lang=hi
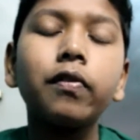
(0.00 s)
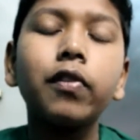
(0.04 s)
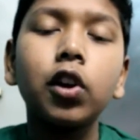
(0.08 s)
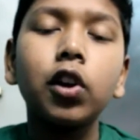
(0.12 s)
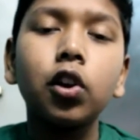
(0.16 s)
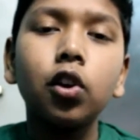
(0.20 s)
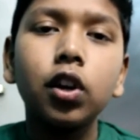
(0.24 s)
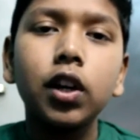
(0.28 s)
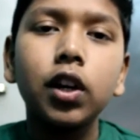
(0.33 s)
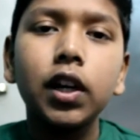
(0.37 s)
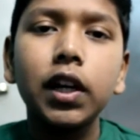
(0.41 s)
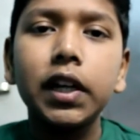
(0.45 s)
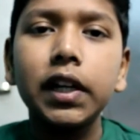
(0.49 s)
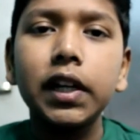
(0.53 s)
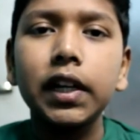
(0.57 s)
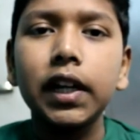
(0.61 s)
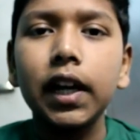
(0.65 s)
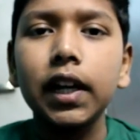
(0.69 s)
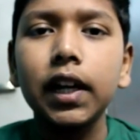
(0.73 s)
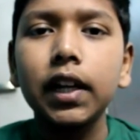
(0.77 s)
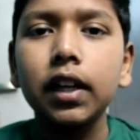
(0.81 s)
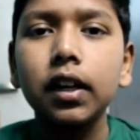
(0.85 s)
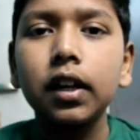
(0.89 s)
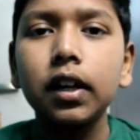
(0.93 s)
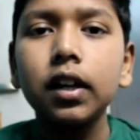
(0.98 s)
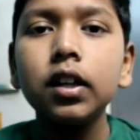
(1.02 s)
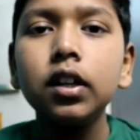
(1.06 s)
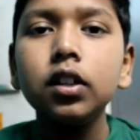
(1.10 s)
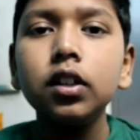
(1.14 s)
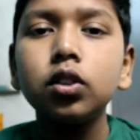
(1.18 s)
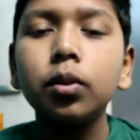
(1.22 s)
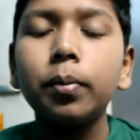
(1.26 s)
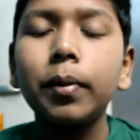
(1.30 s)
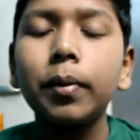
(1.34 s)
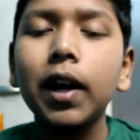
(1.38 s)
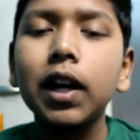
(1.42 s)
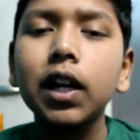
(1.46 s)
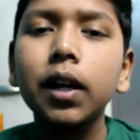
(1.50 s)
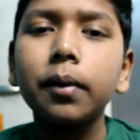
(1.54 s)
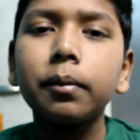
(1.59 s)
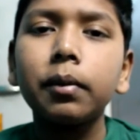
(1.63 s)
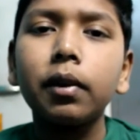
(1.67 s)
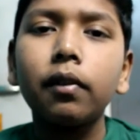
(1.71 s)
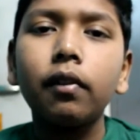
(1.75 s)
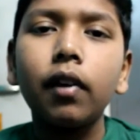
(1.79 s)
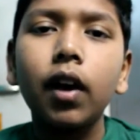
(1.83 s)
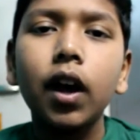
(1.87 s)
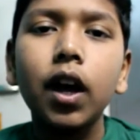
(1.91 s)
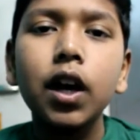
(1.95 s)
वीडियो एडिटिंग के लिए तो बिना टाइम
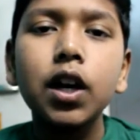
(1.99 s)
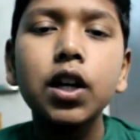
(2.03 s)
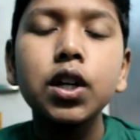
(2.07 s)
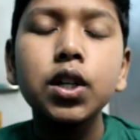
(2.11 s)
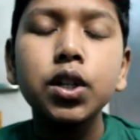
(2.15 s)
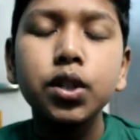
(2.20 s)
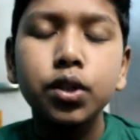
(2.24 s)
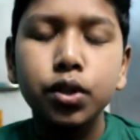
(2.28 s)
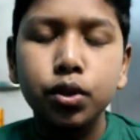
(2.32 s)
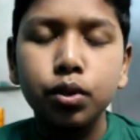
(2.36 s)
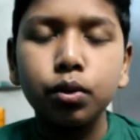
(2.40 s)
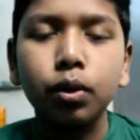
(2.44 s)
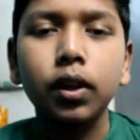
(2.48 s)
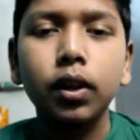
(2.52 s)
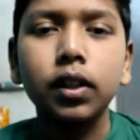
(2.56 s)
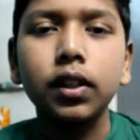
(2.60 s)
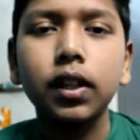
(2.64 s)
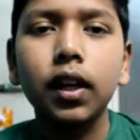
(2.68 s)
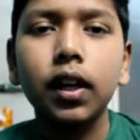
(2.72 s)
के बाद शुरू करते